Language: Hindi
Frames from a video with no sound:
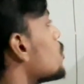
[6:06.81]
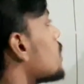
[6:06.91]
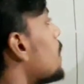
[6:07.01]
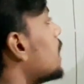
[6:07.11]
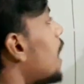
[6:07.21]

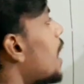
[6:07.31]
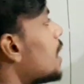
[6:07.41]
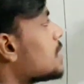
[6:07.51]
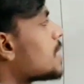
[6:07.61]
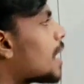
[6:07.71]
उसके बाद
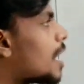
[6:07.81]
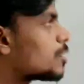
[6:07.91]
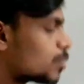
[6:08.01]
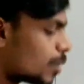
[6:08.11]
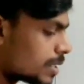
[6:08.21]
आठ हजार
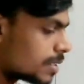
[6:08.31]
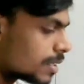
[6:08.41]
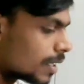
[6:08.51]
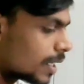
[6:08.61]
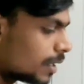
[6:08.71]
आठ सौ
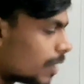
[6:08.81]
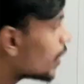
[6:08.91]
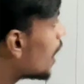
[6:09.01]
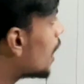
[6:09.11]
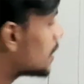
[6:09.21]
कितना हो
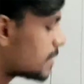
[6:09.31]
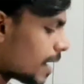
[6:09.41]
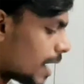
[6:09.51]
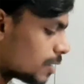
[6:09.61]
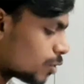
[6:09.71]
गया आठ
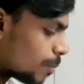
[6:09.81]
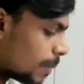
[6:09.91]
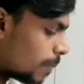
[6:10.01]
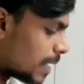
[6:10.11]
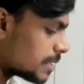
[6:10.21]
हजार आठ सौ
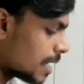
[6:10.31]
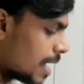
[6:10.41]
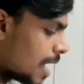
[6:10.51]
रुपए प्लस